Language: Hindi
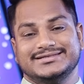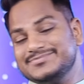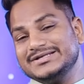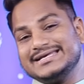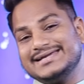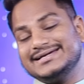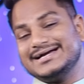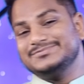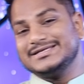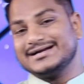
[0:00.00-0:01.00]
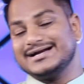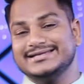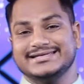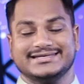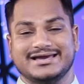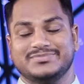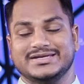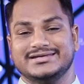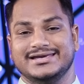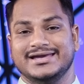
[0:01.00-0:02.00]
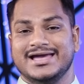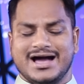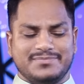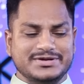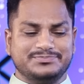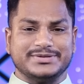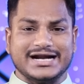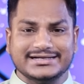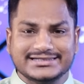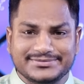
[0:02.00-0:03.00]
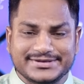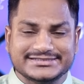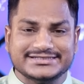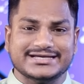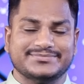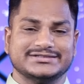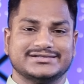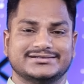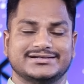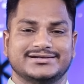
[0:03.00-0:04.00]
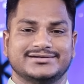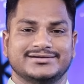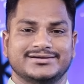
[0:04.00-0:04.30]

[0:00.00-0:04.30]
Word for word: ये मत कहना हम क्या खाएंगे क्या पिएंगे अपने प्राण की भी चिंता मत करना